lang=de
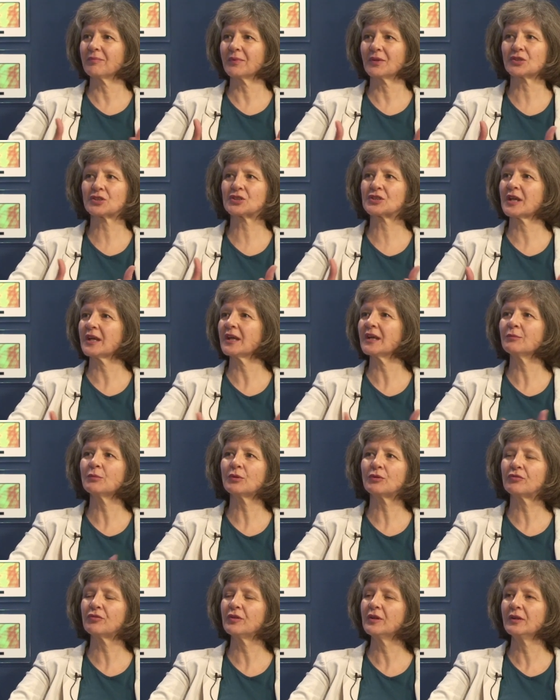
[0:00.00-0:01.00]
Geschehen
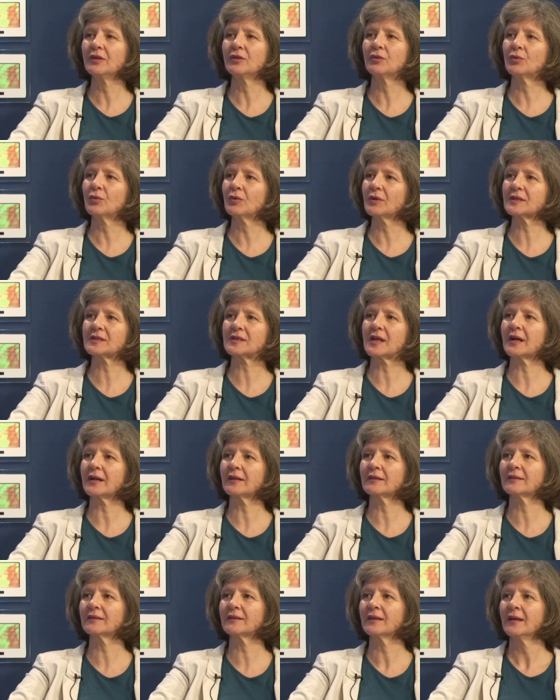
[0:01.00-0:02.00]
mit vielen
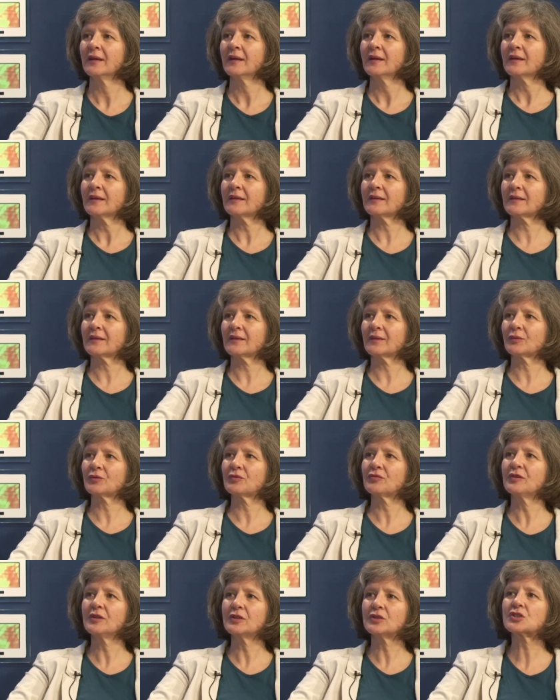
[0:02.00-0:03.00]
Ursachen äh,
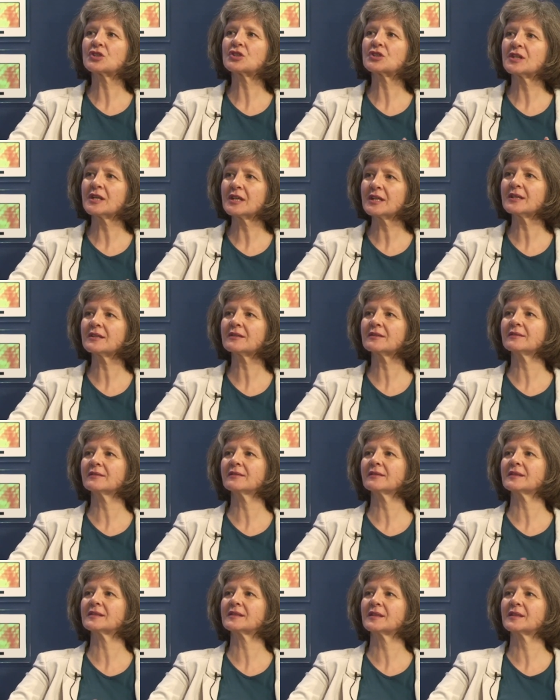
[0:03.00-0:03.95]
und vielen Schichten.